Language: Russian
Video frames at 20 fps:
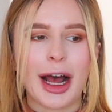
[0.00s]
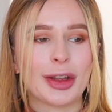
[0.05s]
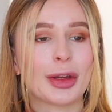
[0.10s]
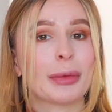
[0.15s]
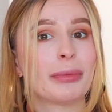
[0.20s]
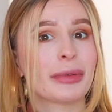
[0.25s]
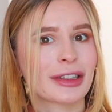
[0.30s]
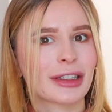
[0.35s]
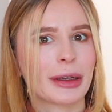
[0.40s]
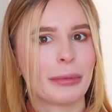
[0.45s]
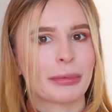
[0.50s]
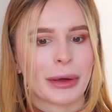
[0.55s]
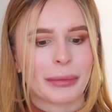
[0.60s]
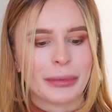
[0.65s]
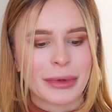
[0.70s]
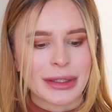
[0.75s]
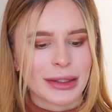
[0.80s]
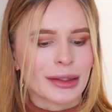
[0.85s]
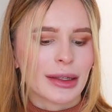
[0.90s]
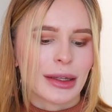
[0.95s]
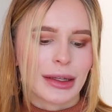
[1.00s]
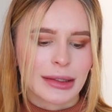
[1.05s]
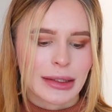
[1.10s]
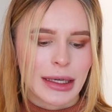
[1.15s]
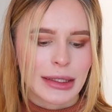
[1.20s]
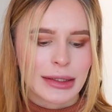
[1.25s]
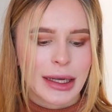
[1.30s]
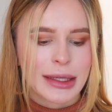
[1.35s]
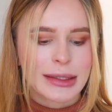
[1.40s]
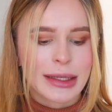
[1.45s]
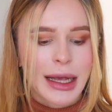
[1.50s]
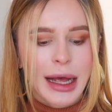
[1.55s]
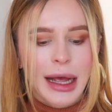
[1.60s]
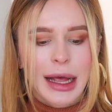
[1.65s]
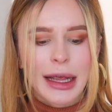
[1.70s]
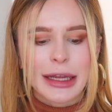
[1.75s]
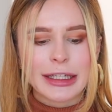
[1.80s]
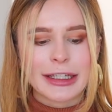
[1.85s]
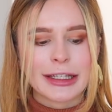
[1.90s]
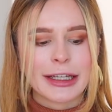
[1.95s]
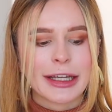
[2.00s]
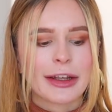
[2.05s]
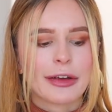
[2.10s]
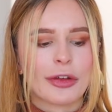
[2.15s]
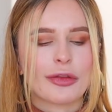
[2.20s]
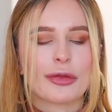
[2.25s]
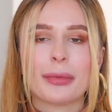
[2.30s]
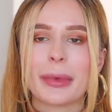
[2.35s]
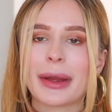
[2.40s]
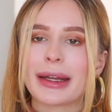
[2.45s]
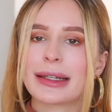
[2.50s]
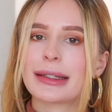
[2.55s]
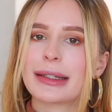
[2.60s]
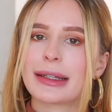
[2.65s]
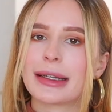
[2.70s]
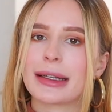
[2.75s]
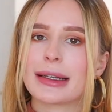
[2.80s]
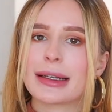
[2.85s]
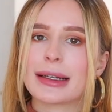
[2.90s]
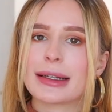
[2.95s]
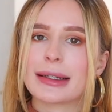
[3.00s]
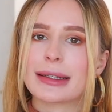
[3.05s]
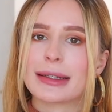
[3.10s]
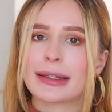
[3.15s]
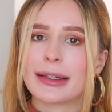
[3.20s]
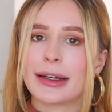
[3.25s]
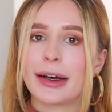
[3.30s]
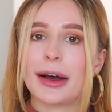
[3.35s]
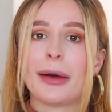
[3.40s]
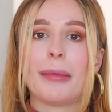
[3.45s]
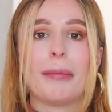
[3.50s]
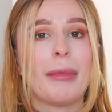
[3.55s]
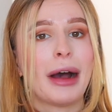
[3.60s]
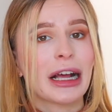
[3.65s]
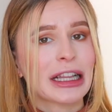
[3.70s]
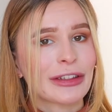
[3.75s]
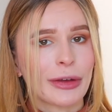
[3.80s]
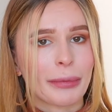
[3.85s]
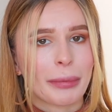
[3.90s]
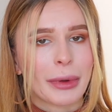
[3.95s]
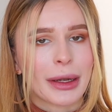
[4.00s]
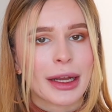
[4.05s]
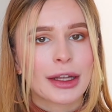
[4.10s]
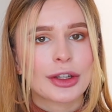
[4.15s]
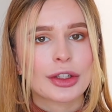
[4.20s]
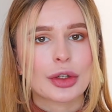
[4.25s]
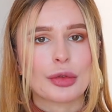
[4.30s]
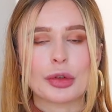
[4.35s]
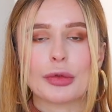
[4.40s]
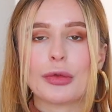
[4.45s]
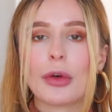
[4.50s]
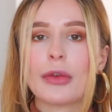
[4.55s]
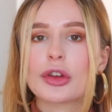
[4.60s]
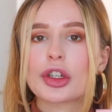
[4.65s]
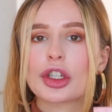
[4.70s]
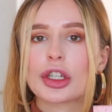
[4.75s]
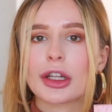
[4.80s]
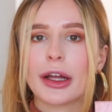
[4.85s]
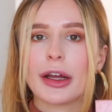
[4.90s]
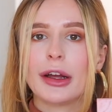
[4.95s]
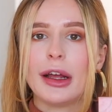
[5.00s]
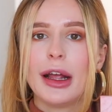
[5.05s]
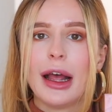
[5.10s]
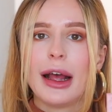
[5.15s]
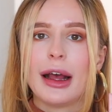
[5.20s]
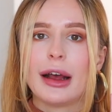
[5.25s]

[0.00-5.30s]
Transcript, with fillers: Оно бескомпромиссно, надо сказать. И вместе с матовой палеткой у него вышла